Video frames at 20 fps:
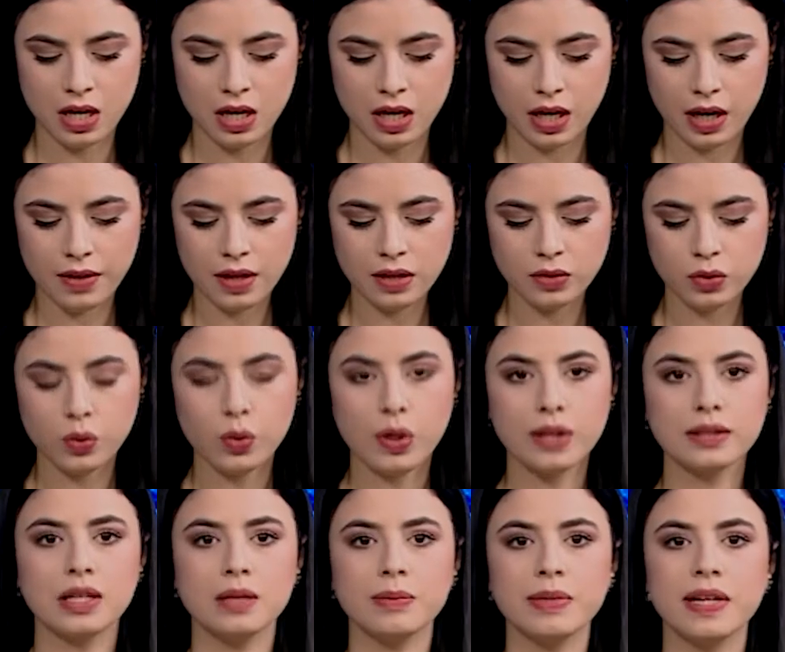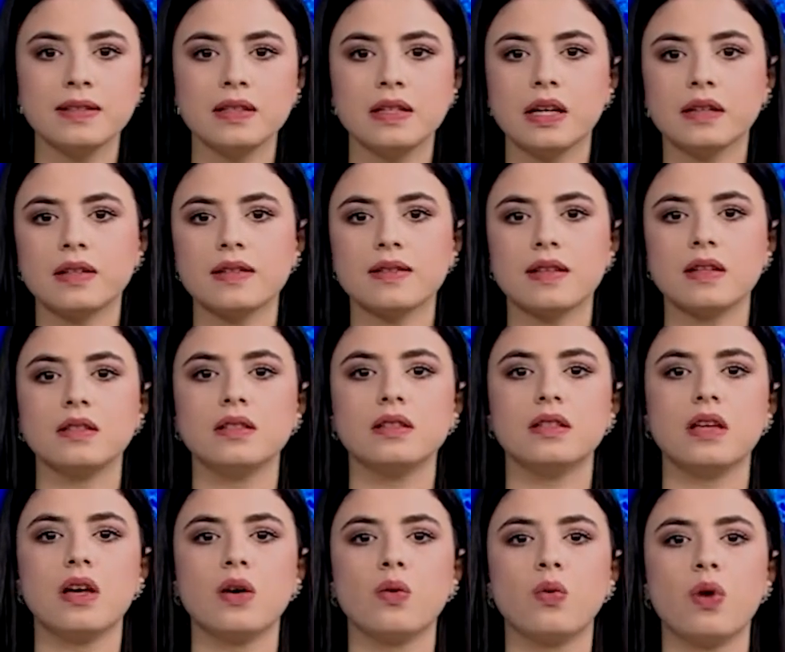إعطاء التنمية
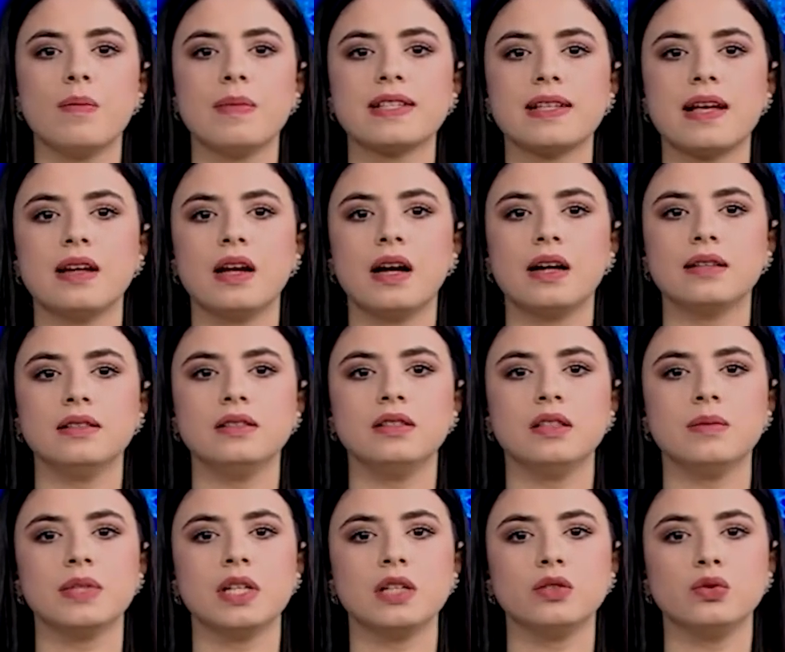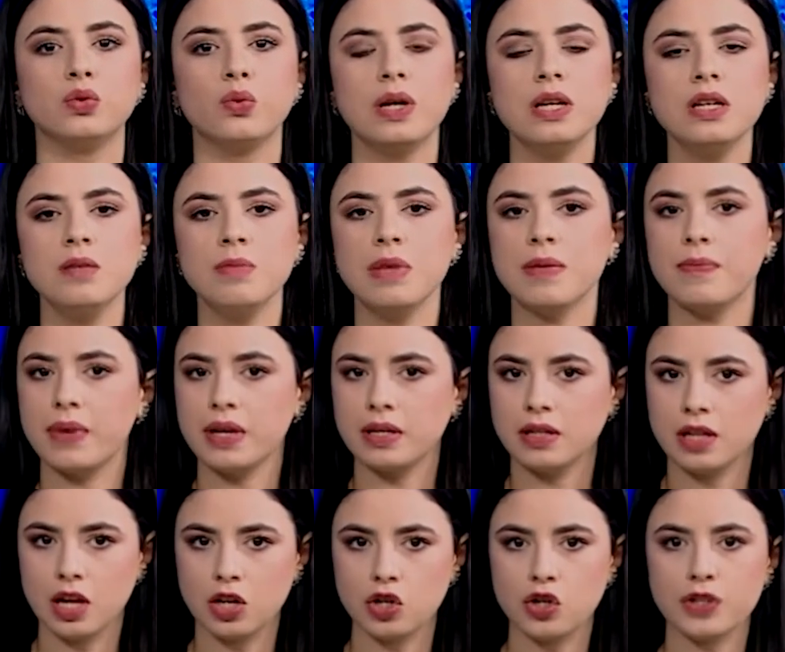الاقتصادية هو مسعى العديد من الدول من
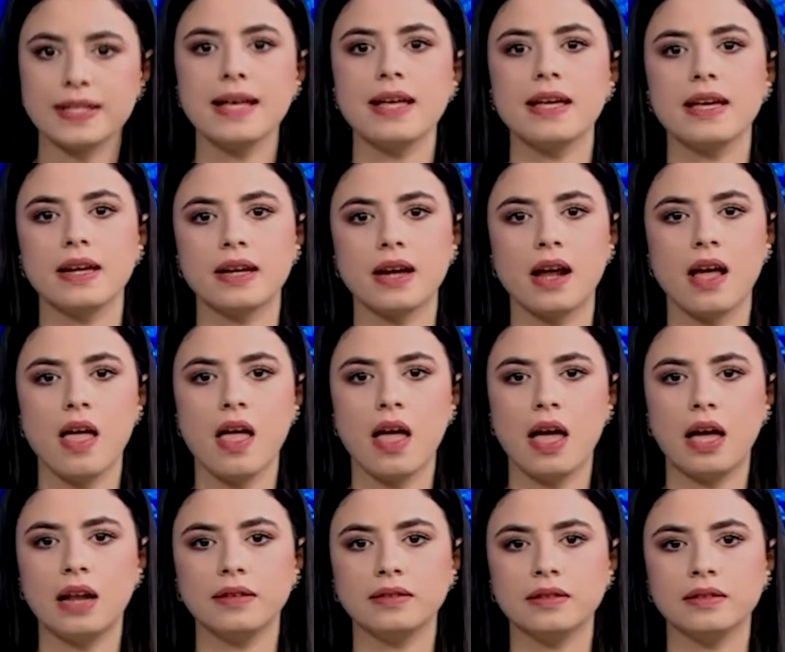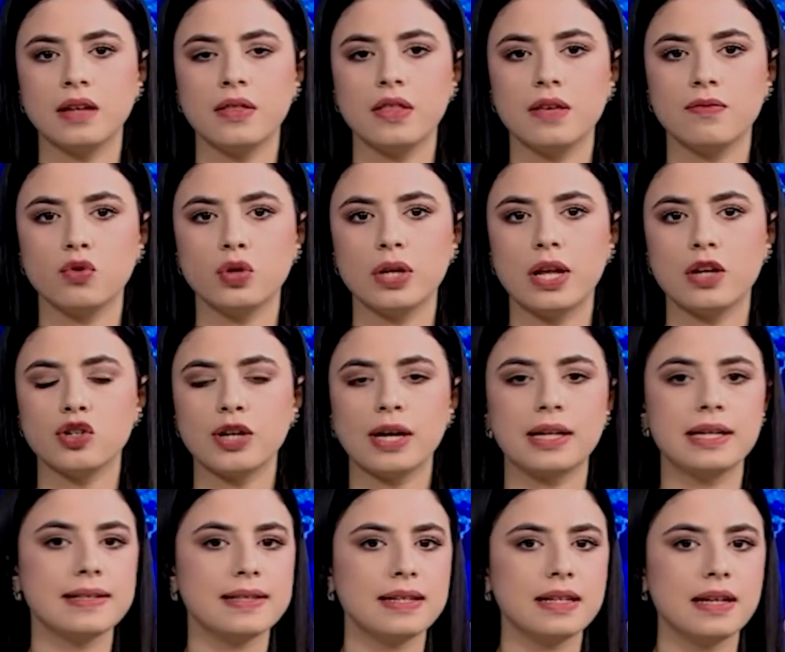بينها الجزائر التي تهدف إلى
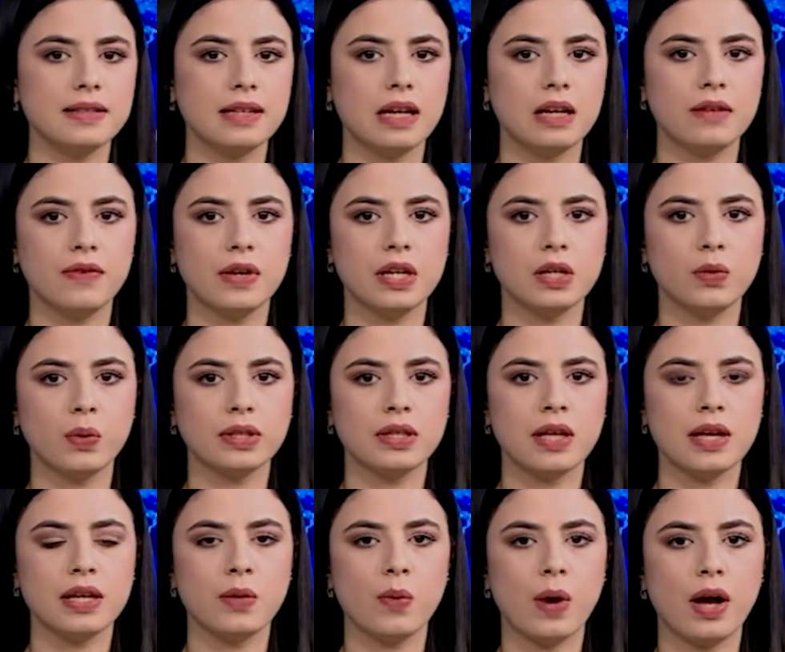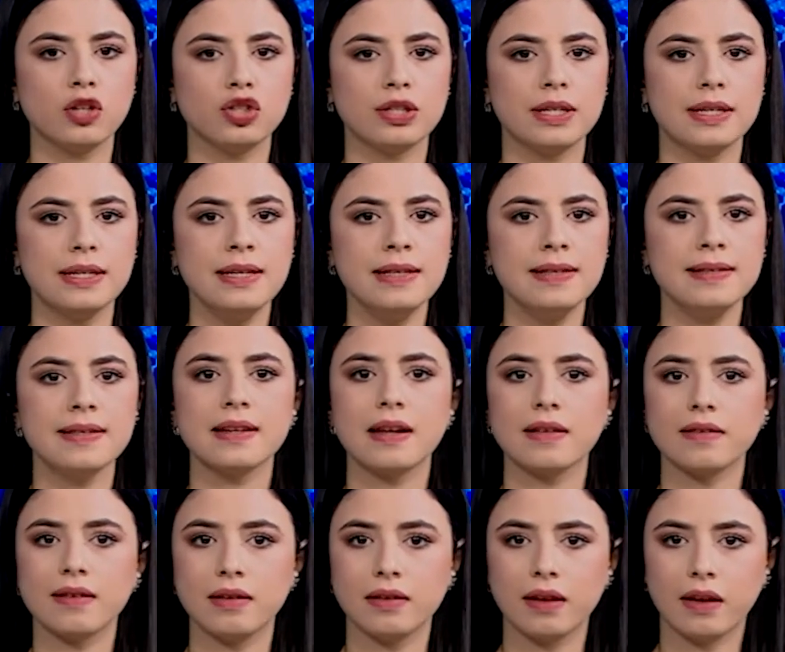جعل سنة 2022
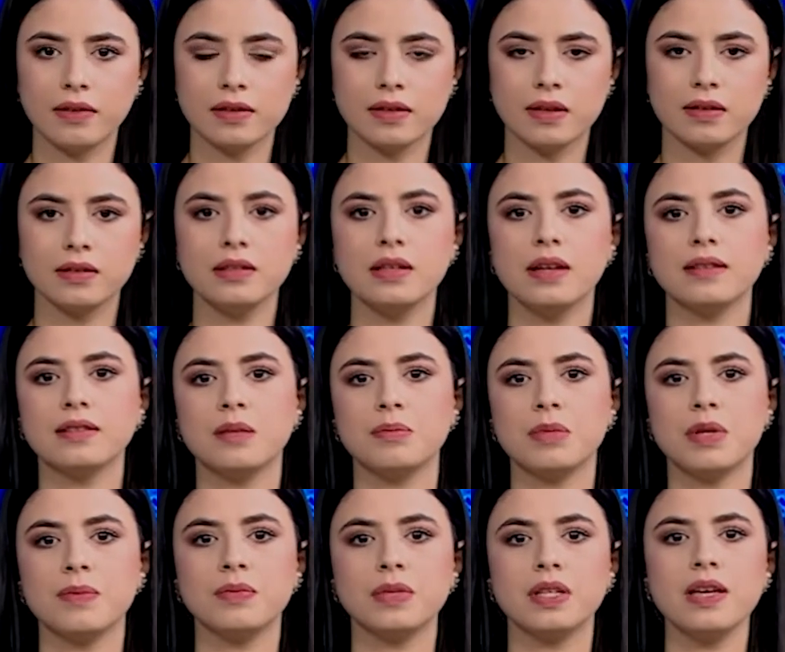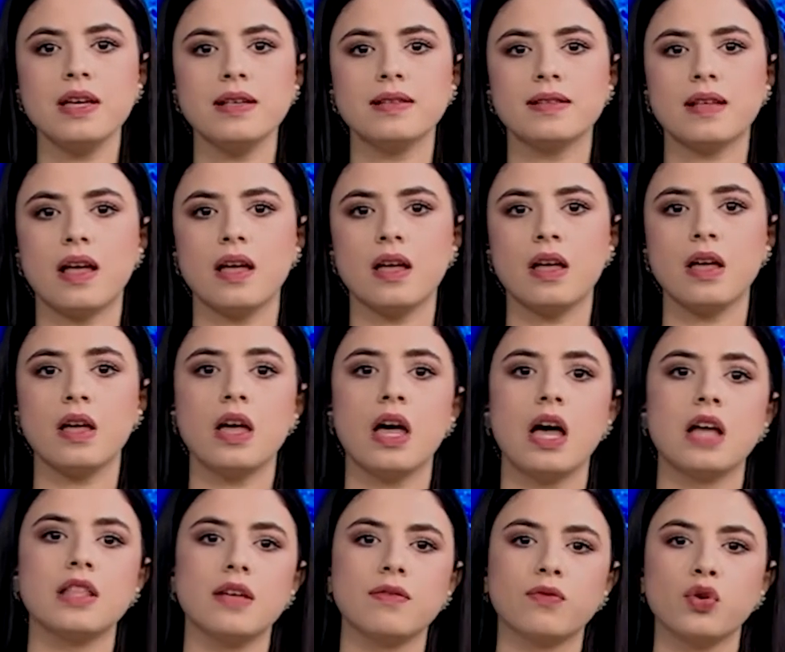سنة اقتصادية بامتياز
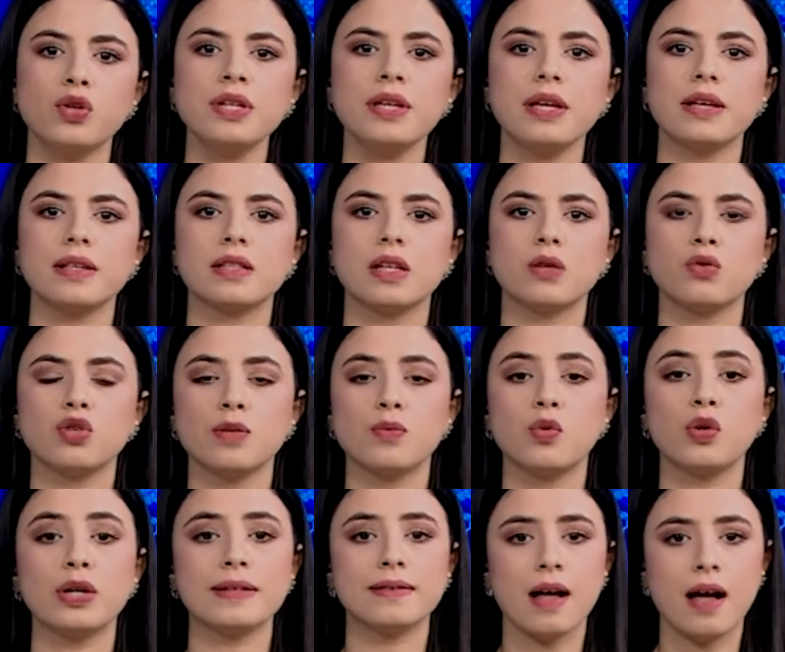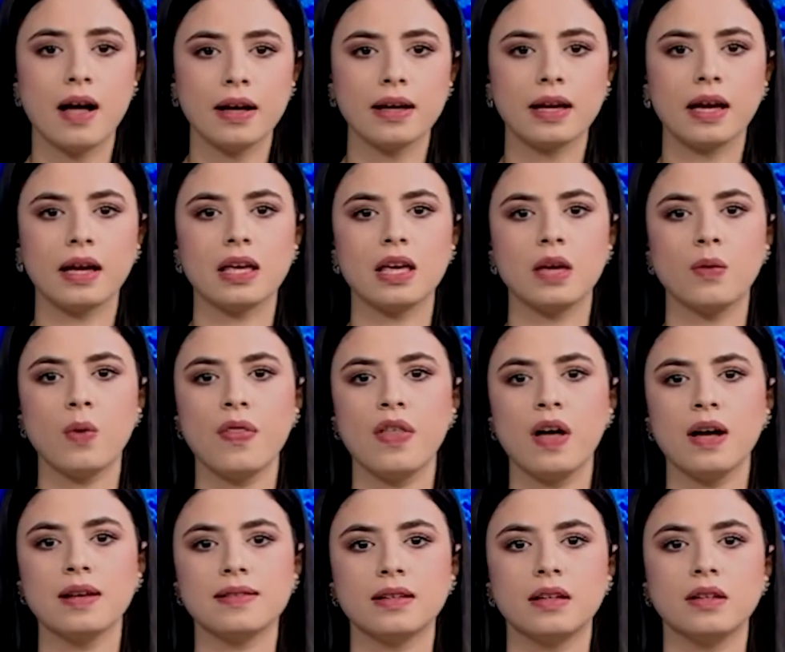هدف يستوجب لتحقيقه وضع
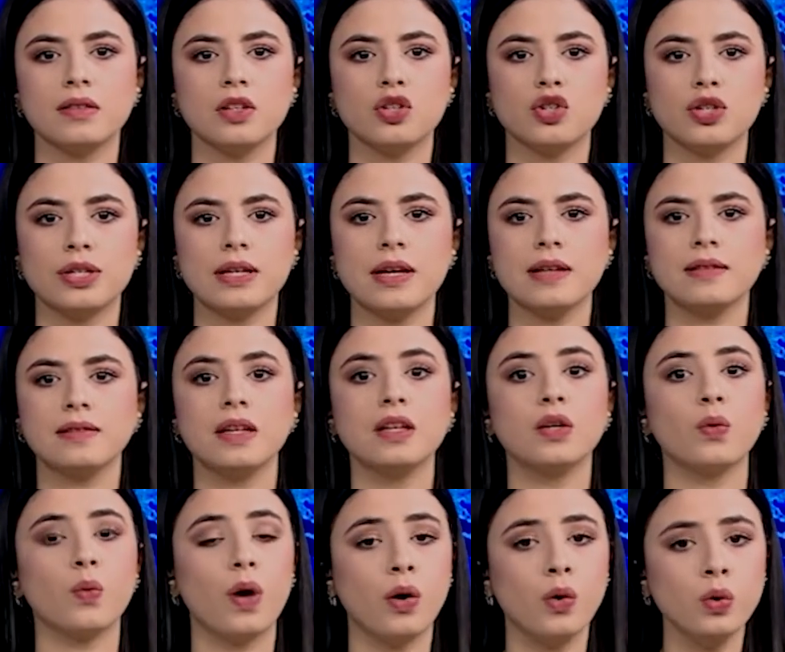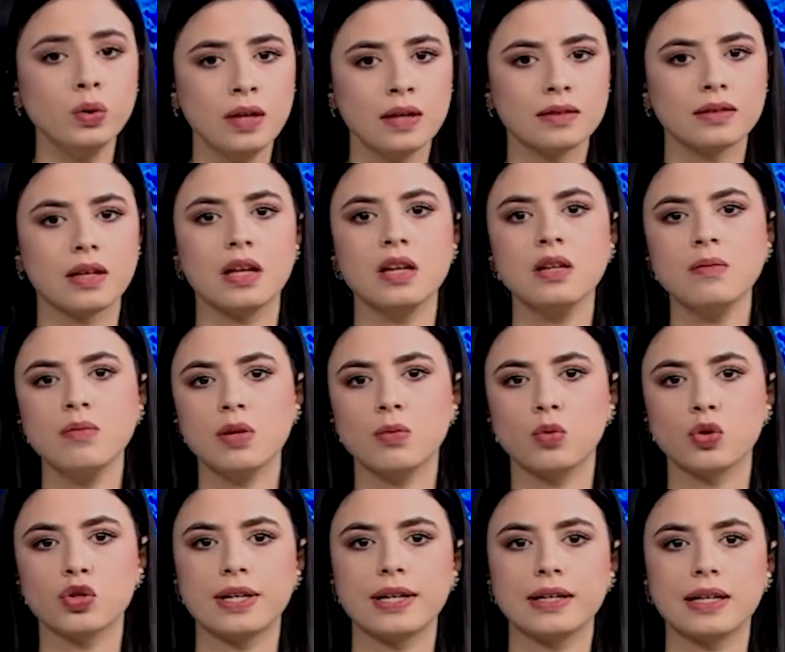استراتيجيات وخطط
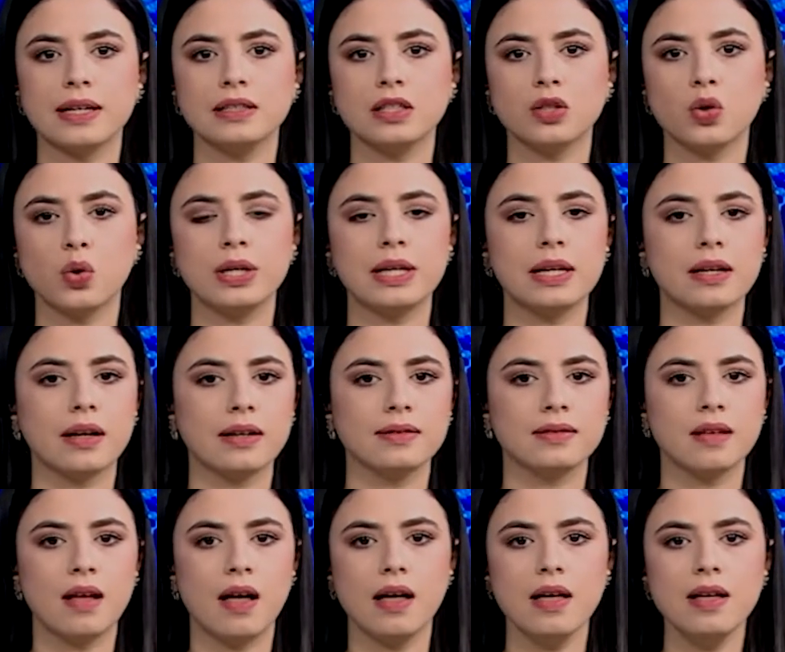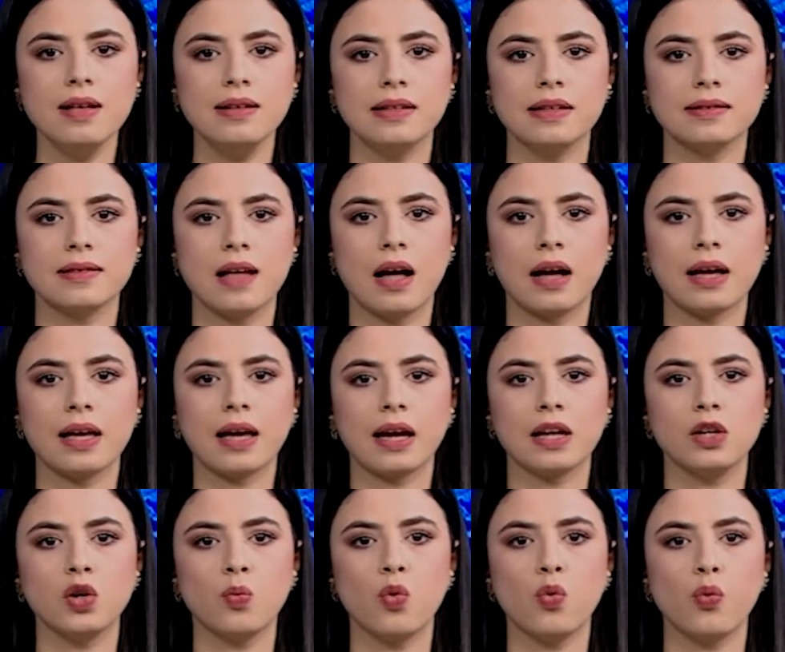بمشاركة كل القطاعات لتحقيق
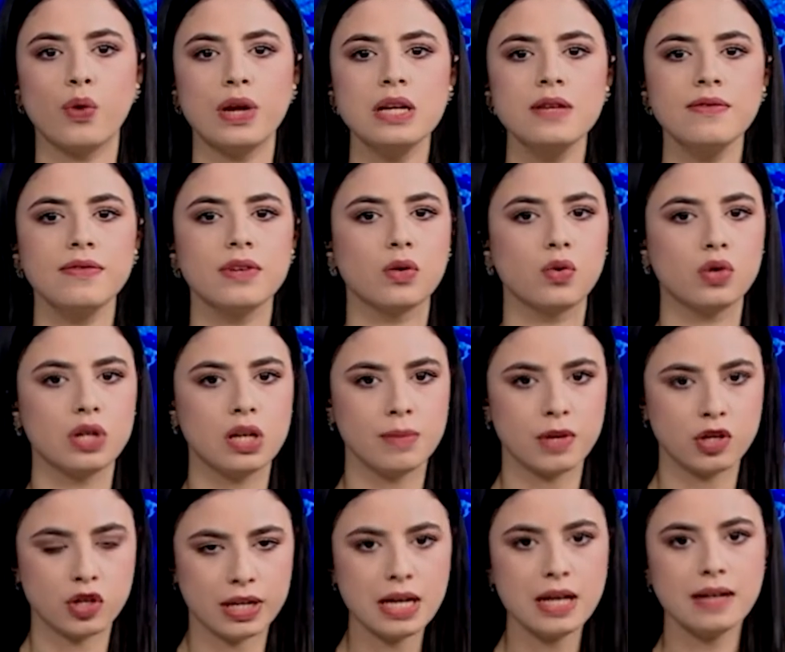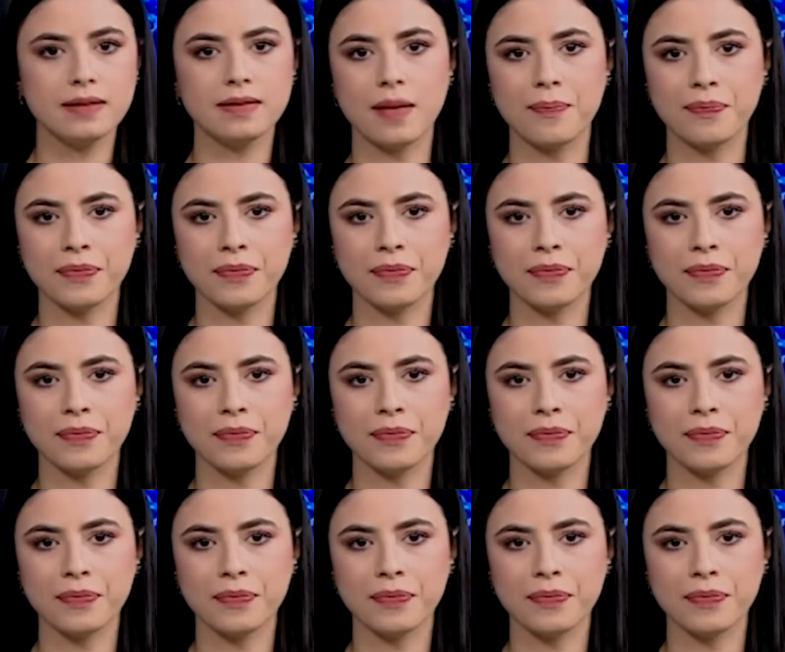نمو في كل المجالات